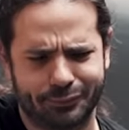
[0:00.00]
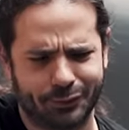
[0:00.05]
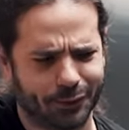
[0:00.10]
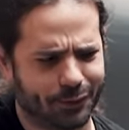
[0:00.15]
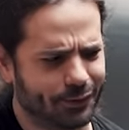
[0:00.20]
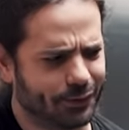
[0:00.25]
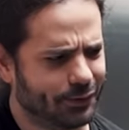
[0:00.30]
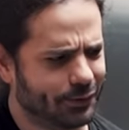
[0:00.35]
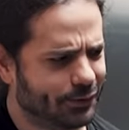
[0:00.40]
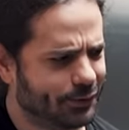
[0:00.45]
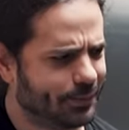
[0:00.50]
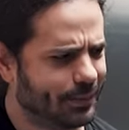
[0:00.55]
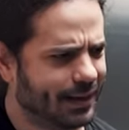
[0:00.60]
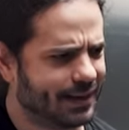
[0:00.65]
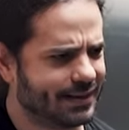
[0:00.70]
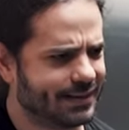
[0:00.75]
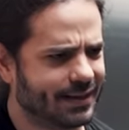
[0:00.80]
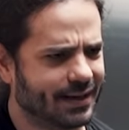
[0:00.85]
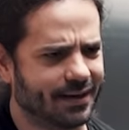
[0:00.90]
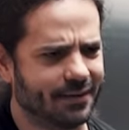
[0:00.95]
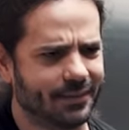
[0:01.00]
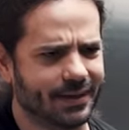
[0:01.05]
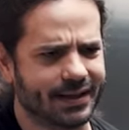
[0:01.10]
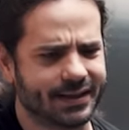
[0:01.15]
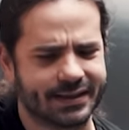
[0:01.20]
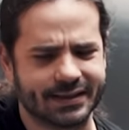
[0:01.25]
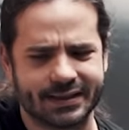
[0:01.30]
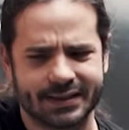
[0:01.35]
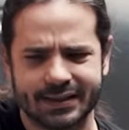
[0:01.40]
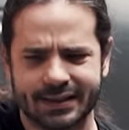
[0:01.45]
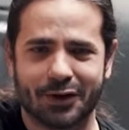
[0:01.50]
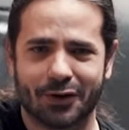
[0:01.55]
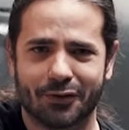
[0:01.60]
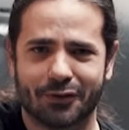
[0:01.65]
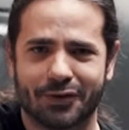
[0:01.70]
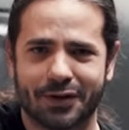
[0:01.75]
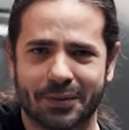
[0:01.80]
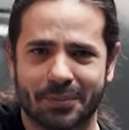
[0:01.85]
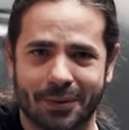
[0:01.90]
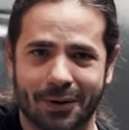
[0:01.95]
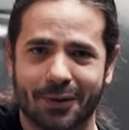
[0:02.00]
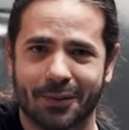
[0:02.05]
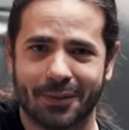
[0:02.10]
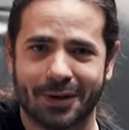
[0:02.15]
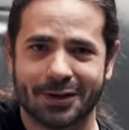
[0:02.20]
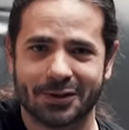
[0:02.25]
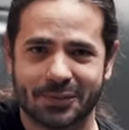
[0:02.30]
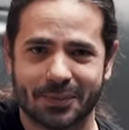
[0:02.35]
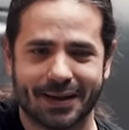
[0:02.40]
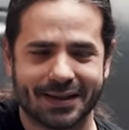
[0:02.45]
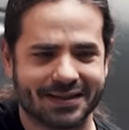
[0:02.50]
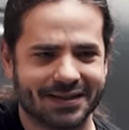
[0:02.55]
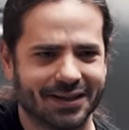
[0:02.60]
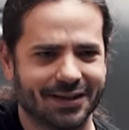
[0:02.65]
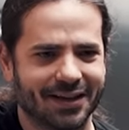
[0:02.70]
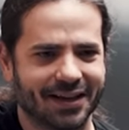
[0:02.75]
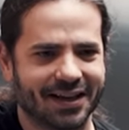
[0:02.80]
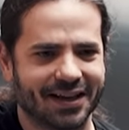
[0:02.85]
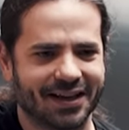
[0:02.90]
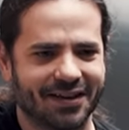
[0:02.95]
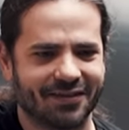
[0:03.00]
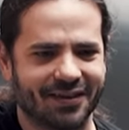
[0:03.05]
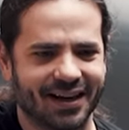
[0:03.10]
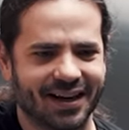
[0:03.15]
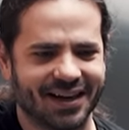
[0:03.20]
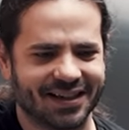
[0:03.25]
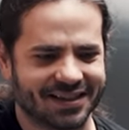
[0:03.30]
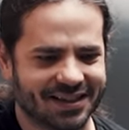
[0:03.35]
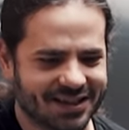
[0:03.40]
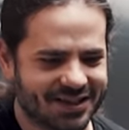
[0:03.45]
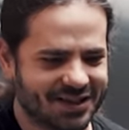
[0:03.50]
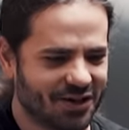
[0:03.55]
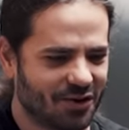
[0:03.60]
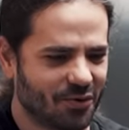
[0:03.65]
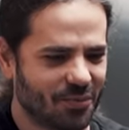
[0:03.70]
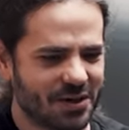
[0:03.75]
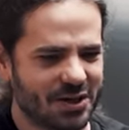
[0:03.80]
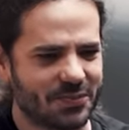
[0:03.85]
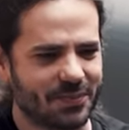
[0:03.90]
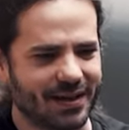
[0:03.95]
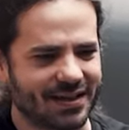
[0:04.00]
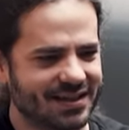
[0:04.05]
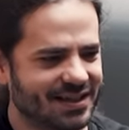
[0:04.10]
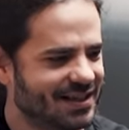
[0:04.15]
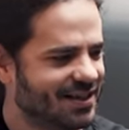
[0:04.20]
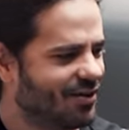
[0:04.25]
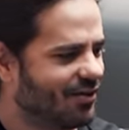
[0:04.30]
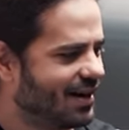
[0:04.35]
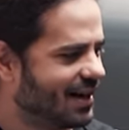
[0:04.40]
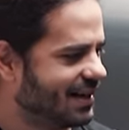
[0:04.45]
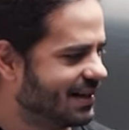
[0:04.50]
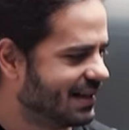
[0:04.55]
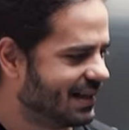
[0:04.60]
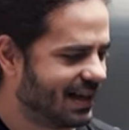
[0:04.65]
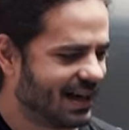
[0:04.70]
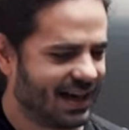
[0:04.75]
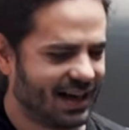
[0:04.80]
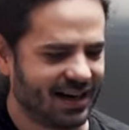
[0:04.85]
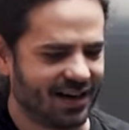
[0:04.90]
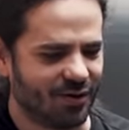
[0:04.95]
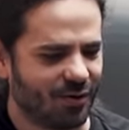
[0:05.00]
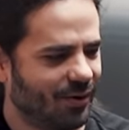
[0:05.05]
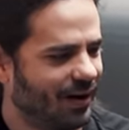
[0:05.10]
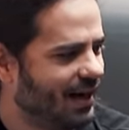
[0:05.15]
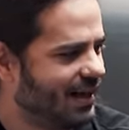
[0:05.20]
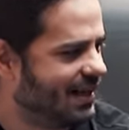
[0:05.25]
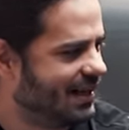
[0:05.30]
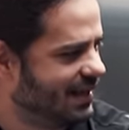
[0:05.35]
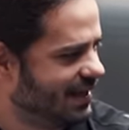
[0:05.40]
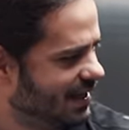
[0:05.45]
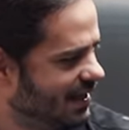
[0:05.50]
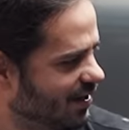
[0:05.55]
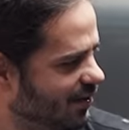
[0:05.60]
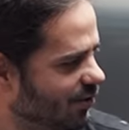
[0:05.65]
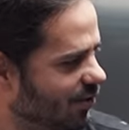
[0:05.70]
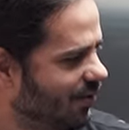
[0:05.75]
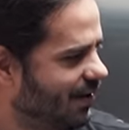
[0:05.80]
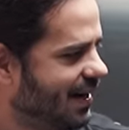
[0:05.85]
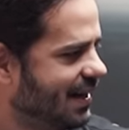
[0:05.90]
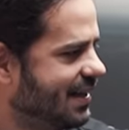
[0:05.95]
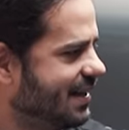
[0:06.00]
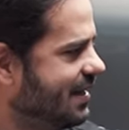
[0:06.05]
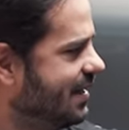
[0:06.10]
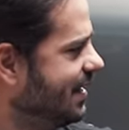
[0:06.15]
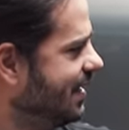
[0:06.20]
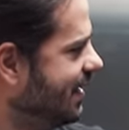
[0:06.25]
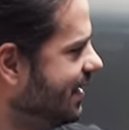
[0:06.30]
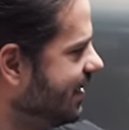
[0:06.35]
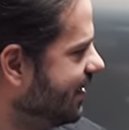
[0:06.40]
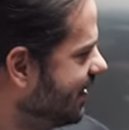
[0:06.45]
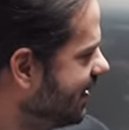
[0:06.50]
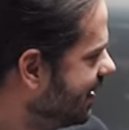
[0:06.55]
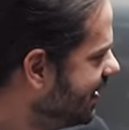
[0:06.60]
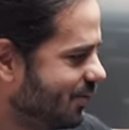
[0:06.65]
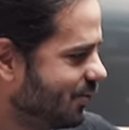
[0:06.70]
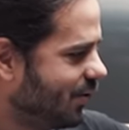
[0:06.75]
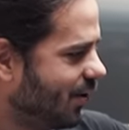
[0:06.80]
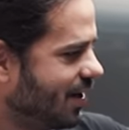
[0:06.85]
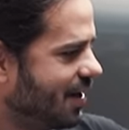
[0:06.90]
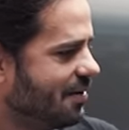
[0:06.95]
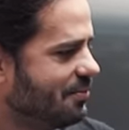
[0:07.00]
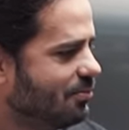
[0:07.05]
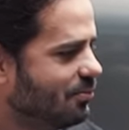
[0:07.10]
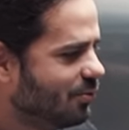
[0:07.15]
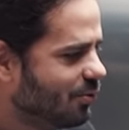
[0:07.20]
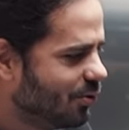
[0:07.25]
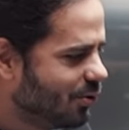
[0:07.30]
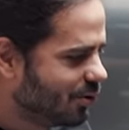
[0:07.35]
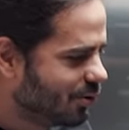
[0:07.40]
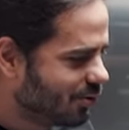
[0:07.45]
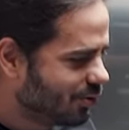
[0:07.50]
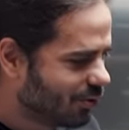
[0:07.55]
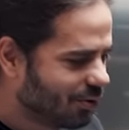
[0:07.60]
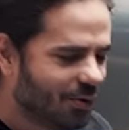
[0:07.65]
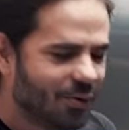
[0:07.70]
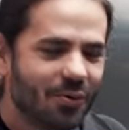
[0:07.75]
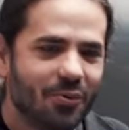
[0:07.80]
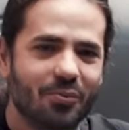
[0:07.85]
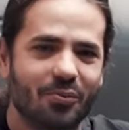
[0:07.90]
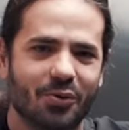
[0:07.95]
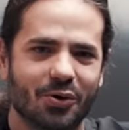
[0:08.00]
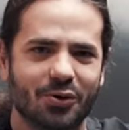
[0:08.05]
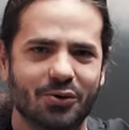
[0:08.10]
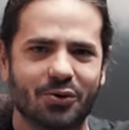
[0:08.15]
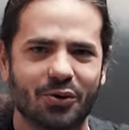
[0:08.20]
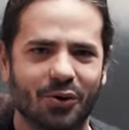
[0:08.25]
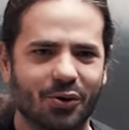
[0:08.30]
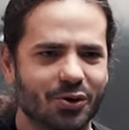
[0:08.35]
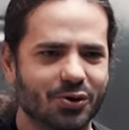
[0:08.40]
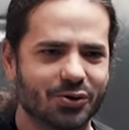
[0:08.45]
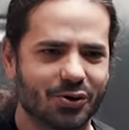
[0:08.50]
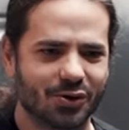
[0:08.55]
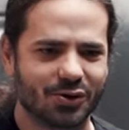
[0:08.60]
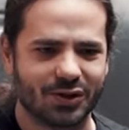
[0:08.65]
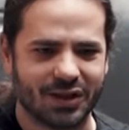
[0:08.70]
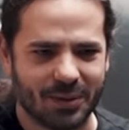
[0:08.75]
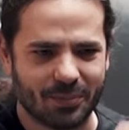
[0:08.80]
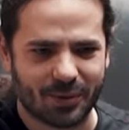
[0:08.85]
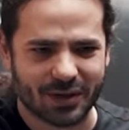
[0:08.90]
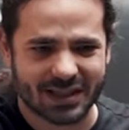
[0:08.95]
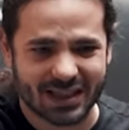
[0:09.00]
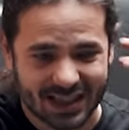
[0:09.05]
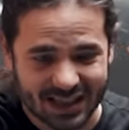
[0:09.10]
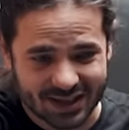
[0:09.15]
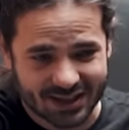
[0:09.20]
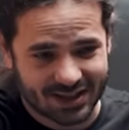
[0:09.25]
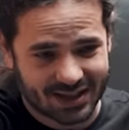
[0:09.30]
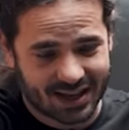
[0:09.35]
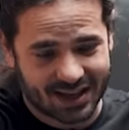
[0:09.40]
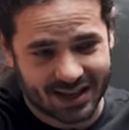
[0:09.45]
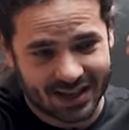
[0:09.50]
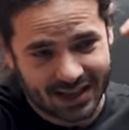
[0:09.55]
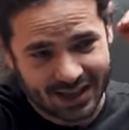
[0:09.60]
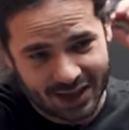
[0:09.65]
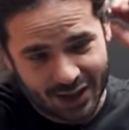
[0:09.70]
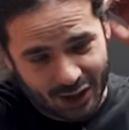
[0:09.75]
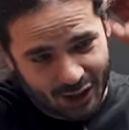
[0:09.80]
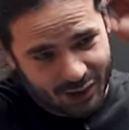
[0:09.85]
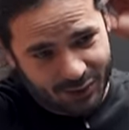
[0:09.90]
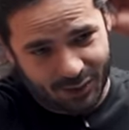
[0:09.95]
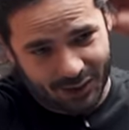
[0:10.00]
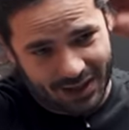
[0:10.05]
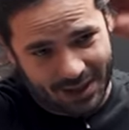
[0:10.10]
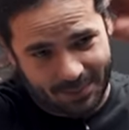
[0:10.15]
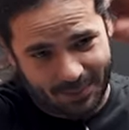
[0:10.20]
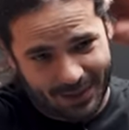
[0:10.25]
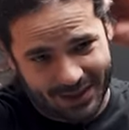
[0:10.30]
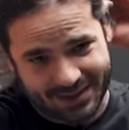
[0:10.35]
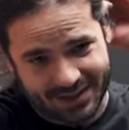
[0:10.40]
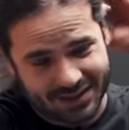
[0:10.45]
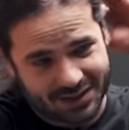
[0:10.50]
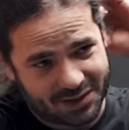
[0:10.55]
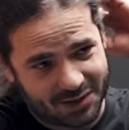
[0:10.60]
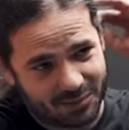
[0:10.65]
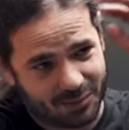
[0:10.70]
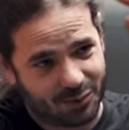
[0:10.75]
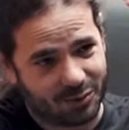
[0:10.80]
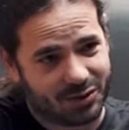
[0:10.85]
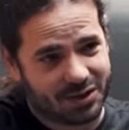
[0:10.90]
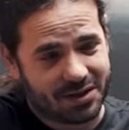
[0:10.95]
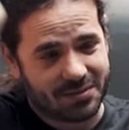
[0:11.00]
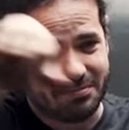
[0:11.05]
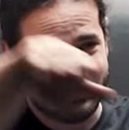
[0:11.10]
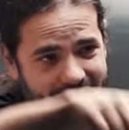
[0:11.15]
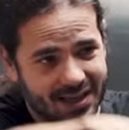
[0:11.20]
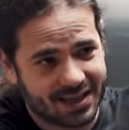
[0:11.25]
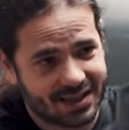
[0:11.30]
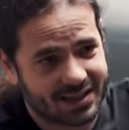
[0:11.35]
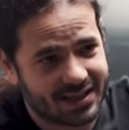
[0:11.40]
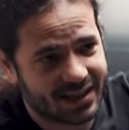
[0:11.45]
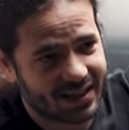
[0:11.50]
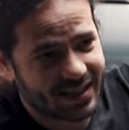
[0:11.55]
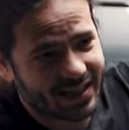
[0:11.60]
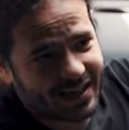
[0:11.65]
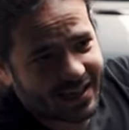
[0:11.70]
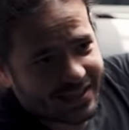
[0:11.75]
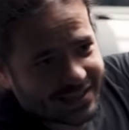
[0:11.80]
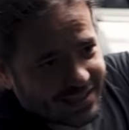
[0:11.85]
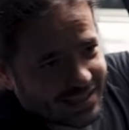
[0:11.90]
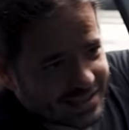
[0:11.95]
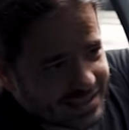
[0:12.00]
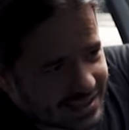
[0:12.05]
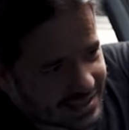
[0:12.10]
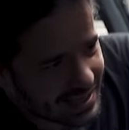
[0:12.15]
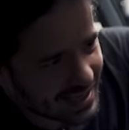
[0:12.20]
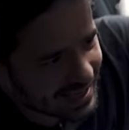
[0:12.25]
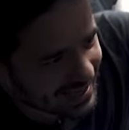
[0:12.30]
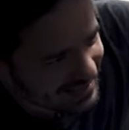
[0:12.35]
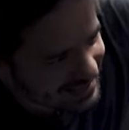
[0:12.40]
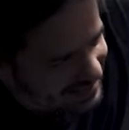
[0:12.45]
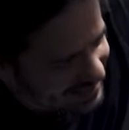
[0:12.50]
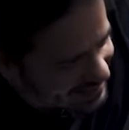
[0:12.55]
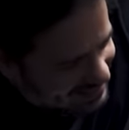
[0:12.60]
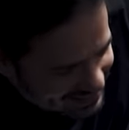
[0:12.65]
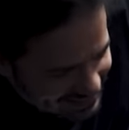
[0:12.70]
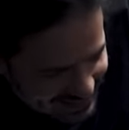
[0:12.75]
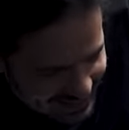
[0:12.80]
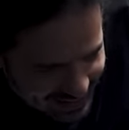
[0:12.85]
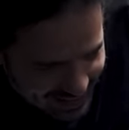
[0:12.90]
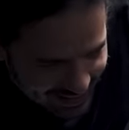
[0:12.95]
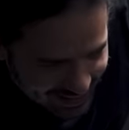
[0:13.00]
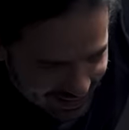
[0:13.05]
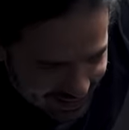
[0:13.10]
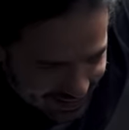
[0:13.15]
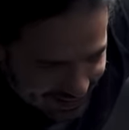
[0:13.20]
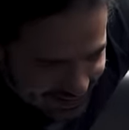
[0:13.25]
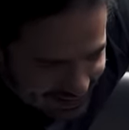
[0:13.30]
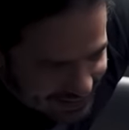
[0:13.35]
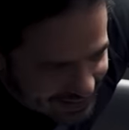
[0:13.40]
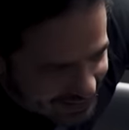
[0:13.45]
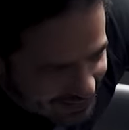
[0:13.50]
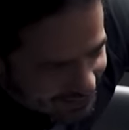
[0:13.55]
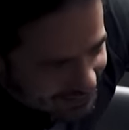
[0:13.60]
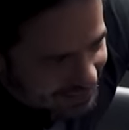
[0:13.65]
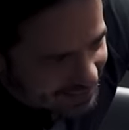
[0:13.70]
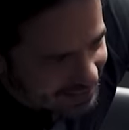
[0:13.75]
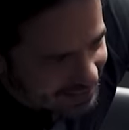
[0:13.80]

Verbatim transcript: todos, basicamente, que eu vi, pelo menos, passando aqui na Vanguard, tinha alguma espécie de alcantara, ou aqui, ou aqui. O toque é muito, muito gostoso. Depois a gente tem toda a parte de multimídia, né? A gente tem essa tela aqui.